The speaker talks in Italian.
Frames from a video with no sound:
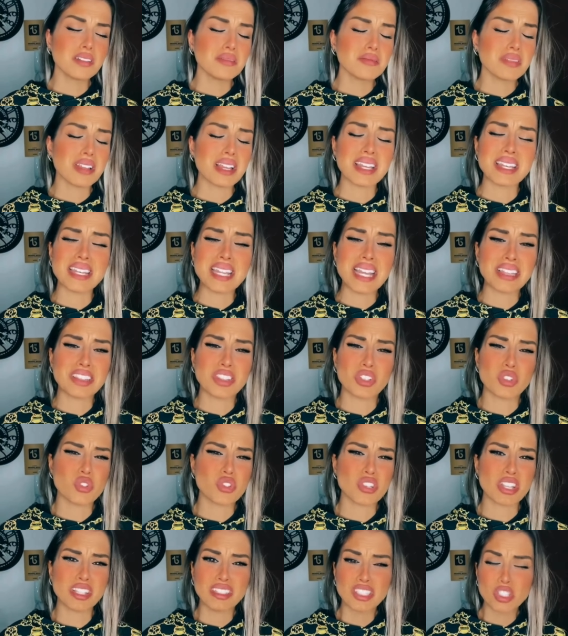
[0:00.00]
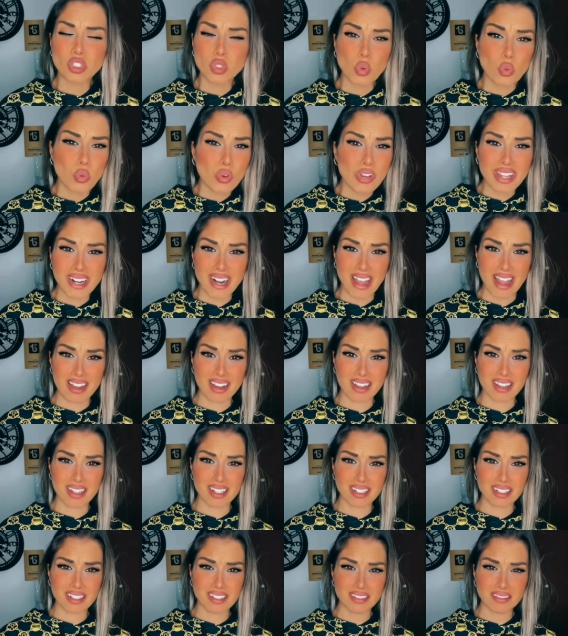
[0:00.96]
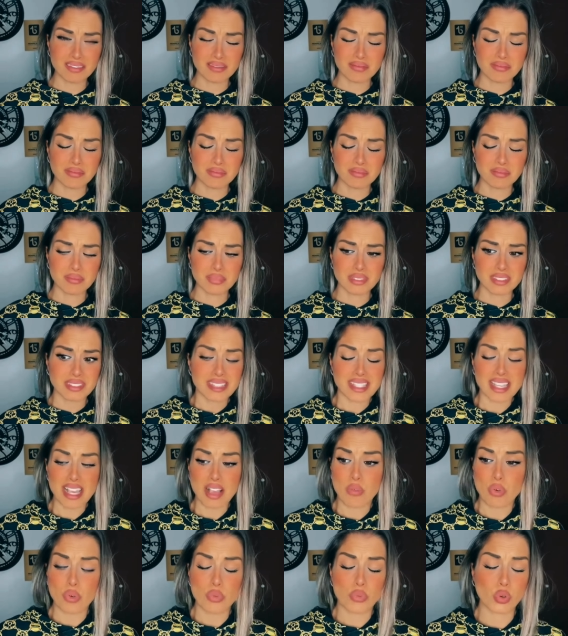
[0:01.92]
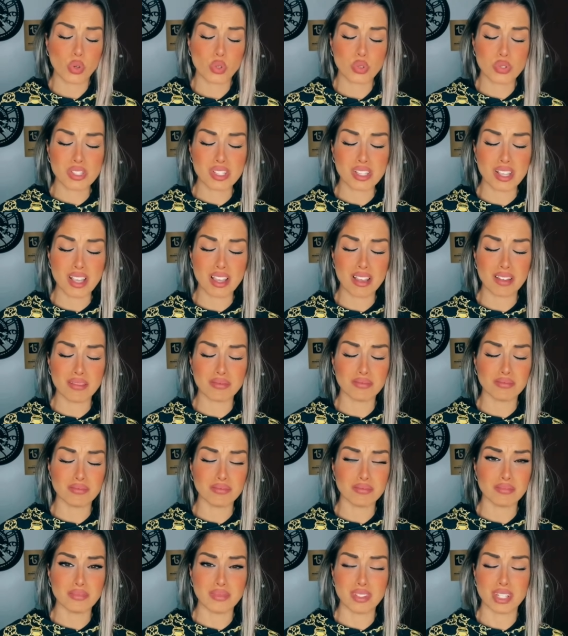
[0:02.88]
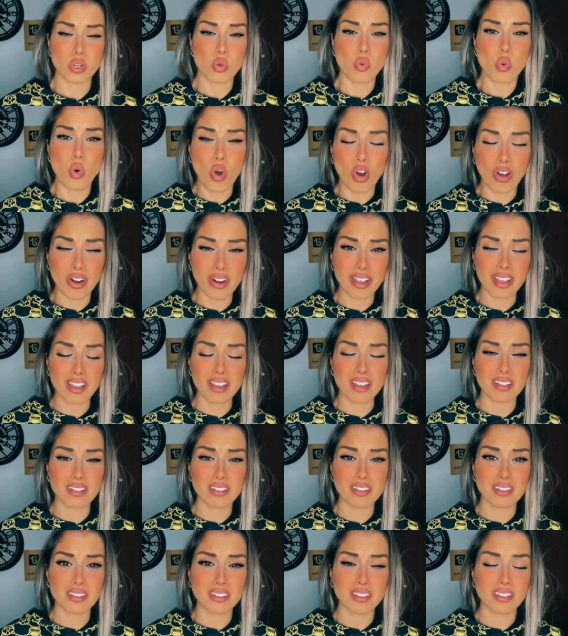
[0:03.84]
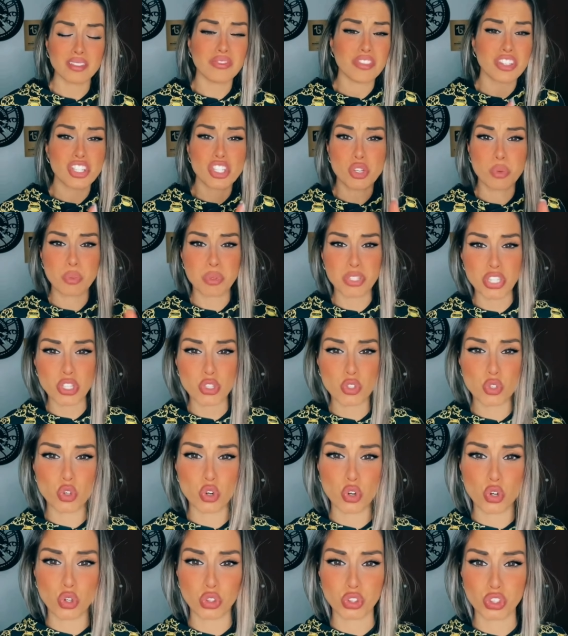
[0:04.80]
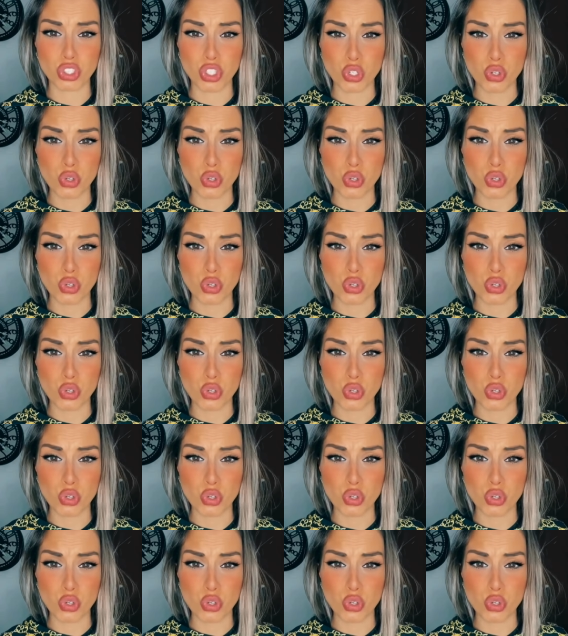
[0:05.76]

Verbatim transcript: E niente, ho sentito un crack, pensavo fosse il cuore e invece mi si sono rotti i